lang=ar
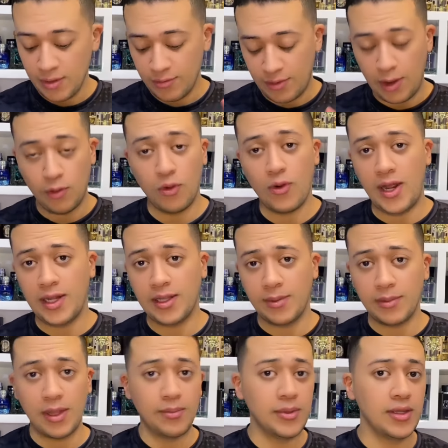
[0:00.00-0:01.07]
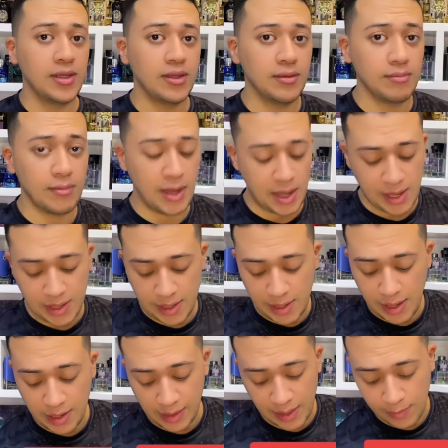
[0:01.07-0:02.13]
فاول واحد هبدا بيه
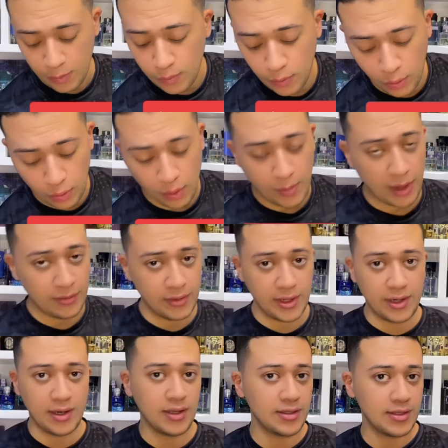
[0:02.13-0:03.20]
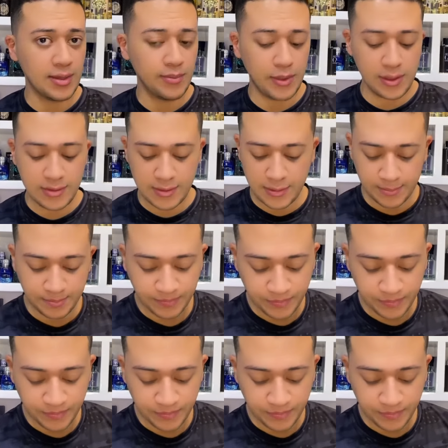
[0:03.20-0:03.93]
معايا انا جايبهم كلهم على فكره سامبلز